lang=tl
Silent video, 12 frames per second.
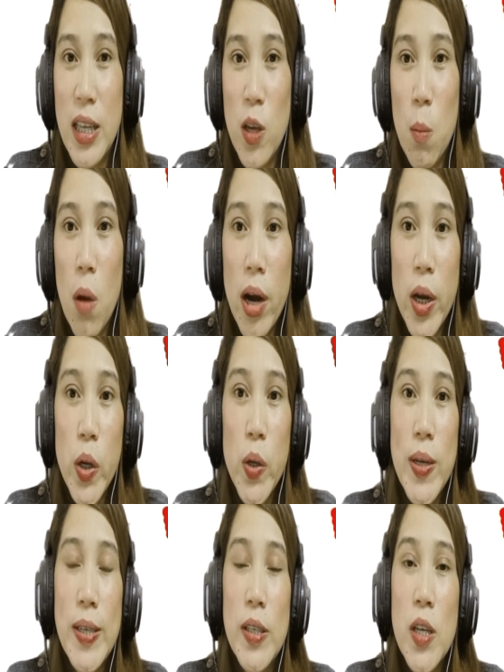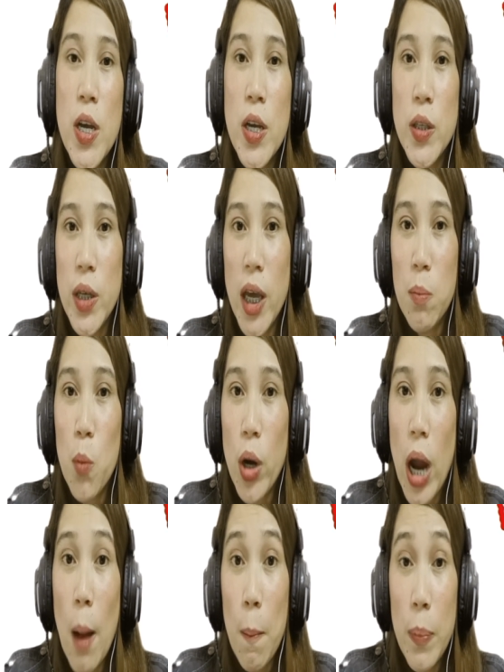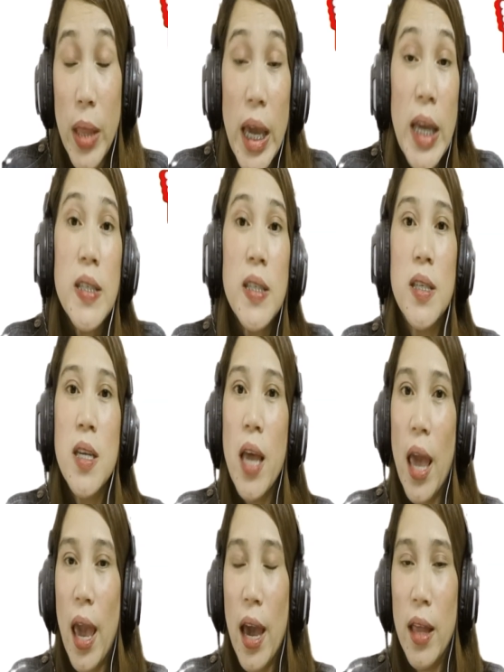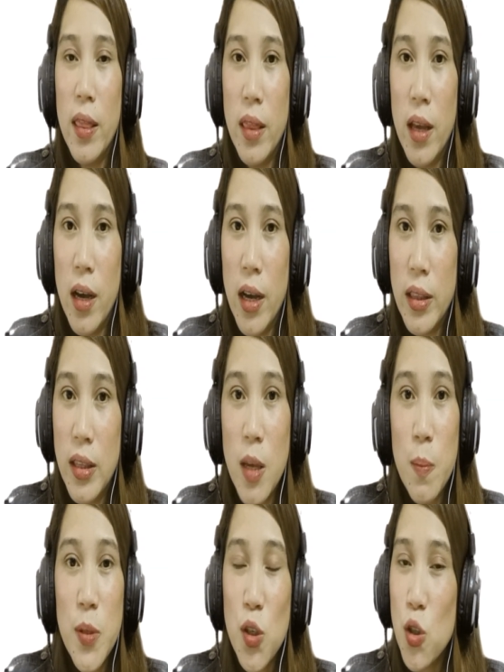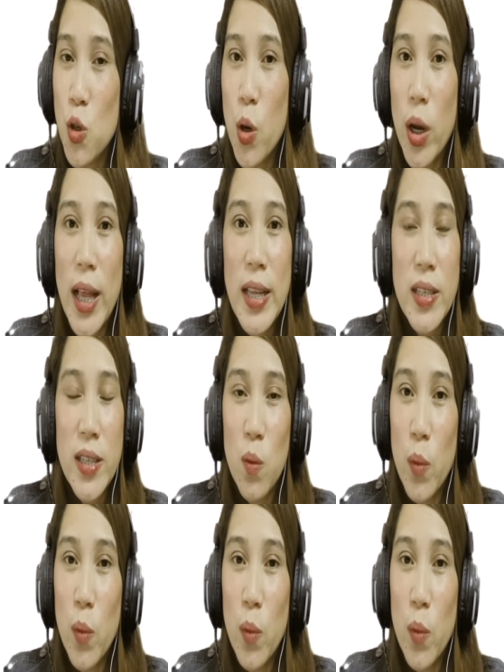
Leo Marcos to get more updates and uh, tips, tutorials, and